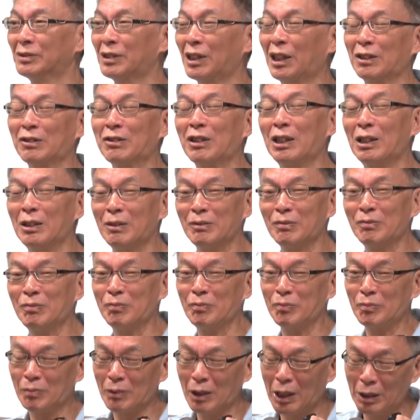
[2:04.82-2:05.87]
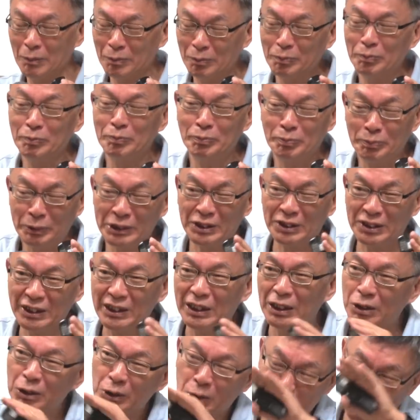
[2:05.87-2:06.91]
啊，算了，呃，不止
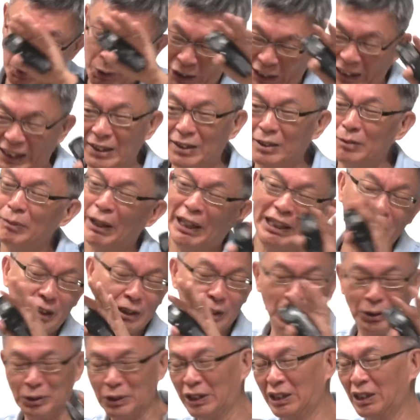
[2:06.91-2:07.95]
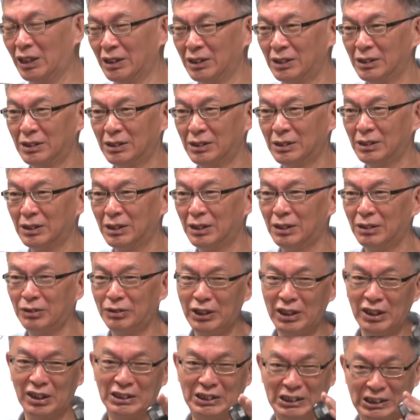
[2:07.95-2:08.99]
你，就举例子，每个人都一样，
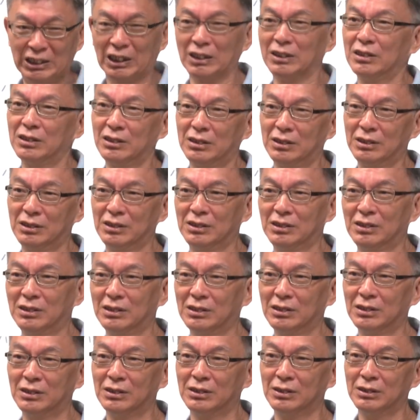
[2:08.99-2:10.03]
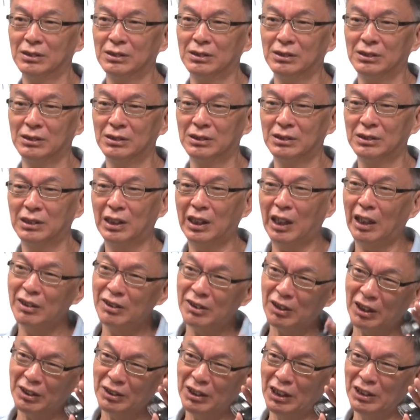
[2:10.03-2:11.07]
非常正，该
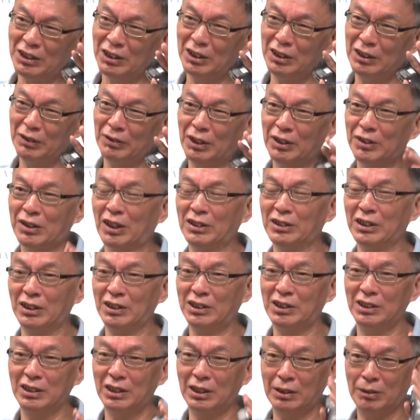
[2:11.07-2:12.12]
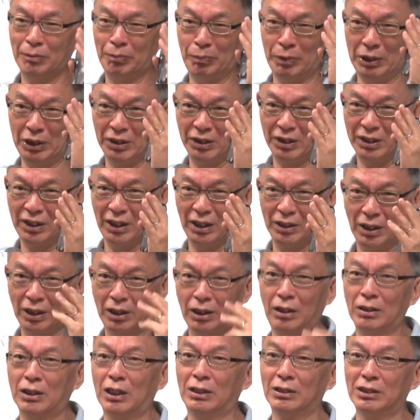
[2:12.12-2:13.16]
长眼睛的地方长眼睛，鼻子长得
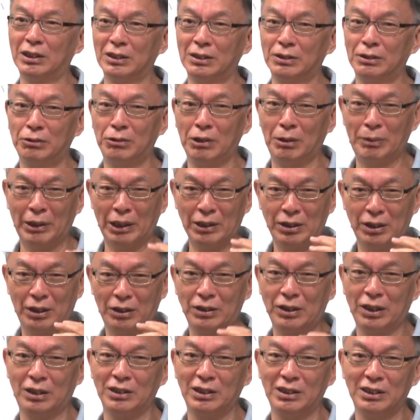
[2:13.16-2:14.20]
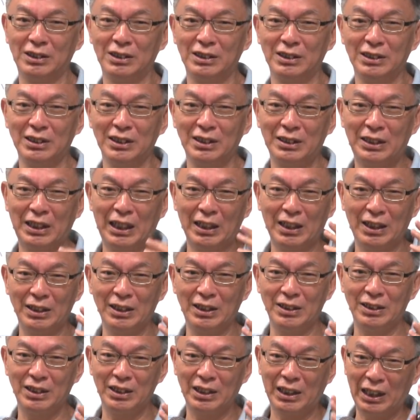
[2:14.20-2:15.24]
高高的，嘴巴小小的。戴个
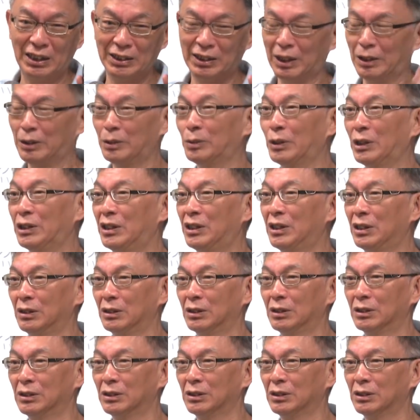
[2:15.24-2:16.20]
眼镜，看起来很文静，